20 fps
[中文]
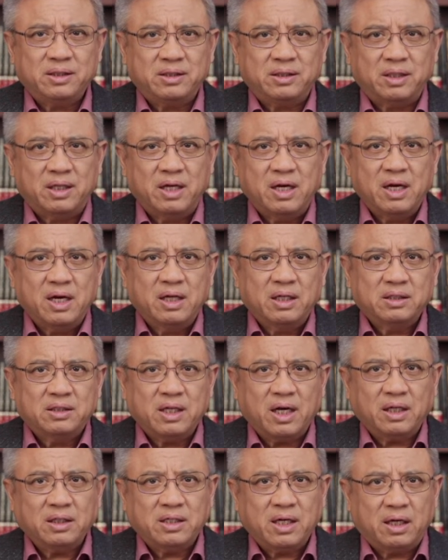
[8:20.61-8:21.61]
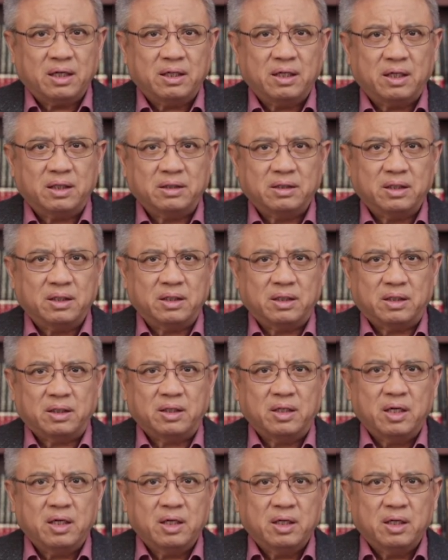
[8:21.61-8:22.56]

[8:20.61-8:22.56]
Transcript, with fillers: 是加强了这个